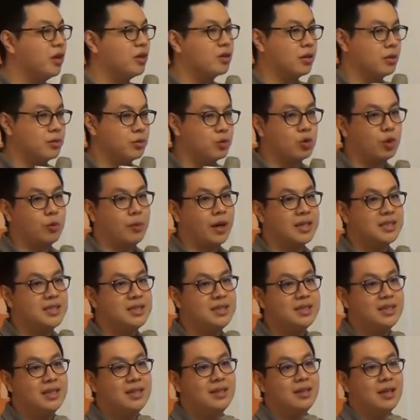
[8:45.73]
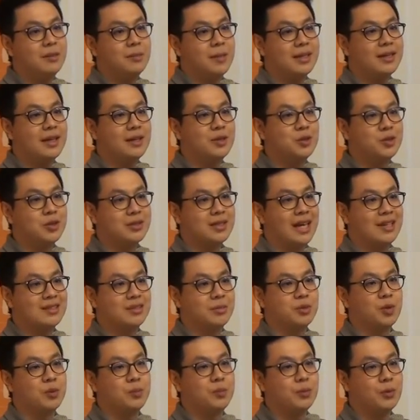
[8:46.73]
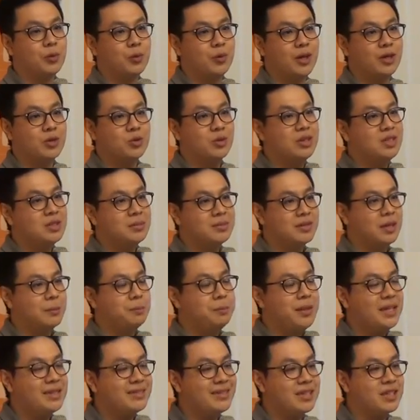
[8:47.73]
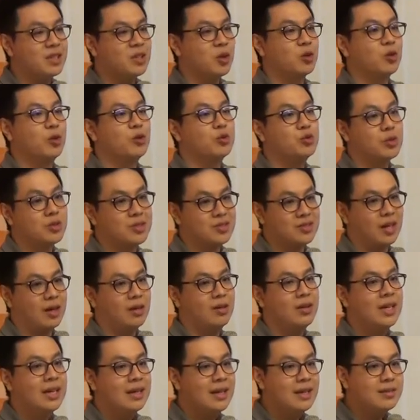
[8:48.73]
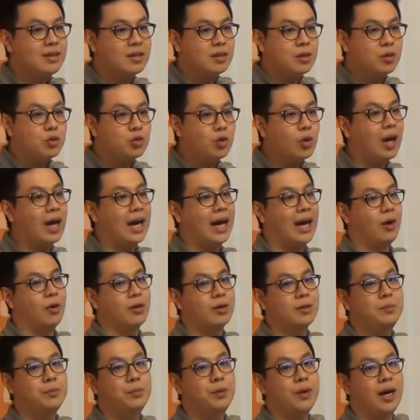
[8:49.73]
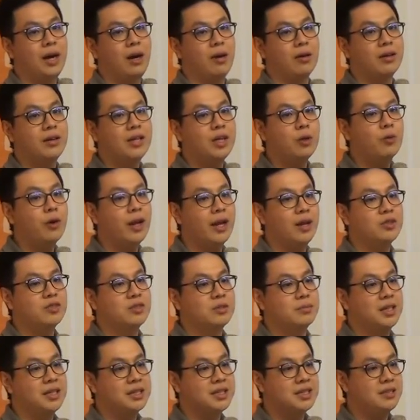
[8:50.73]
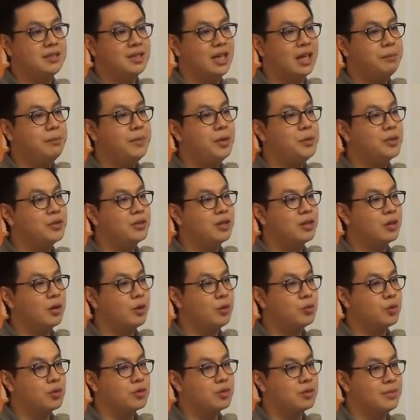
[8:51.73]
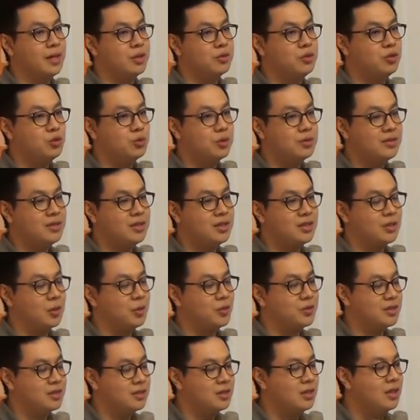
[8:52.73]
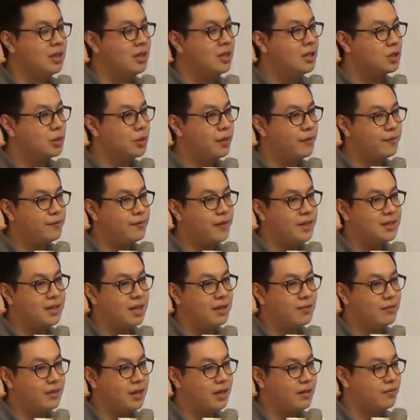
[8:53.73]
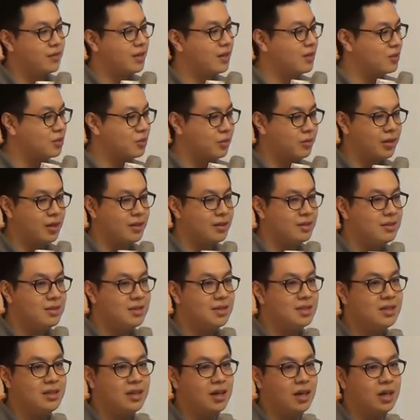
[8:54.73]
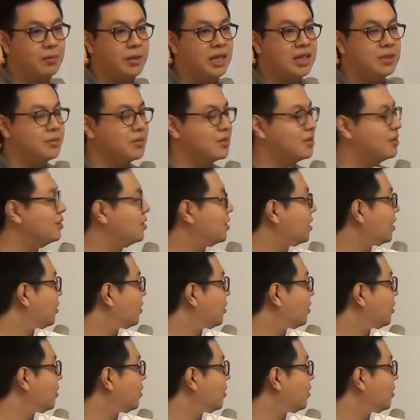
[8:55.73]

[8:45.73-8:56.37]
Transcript: 也有工作嘛，新鲜人嘛，大家都觉得大家什么都不会，所以基本上闭着眼睛有工作找。但这个工作好跟不好，跟你未来用什么样的心态面对这个工作，怎么样去做自己的求职，就会非常非常非常重要。但是今天好像没什么时